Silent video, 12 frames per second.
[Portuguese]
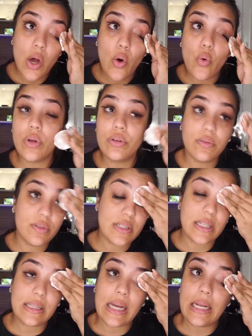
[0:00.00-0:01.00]
quanto você
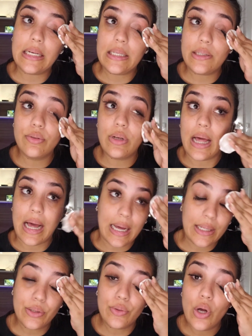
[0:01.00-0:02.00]
tá ali do
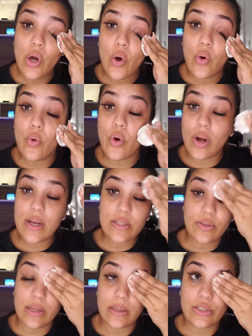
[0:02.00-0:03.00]
lado. O coração
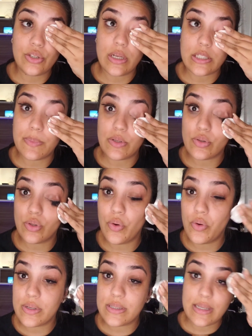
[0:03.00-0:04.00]
da, das
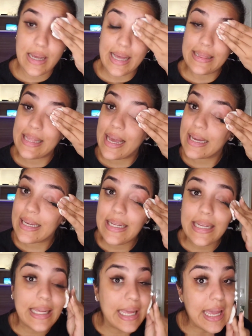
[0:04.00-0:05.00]
pessoas é terra que
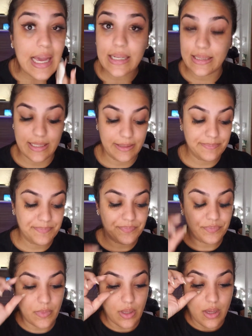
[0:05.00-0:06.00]
ninguém anda.
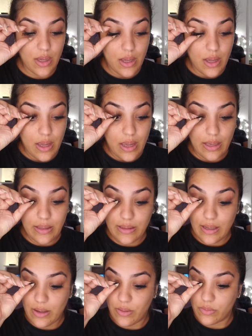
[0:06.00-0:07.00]

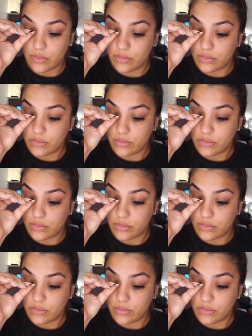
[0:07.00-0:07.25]
Então,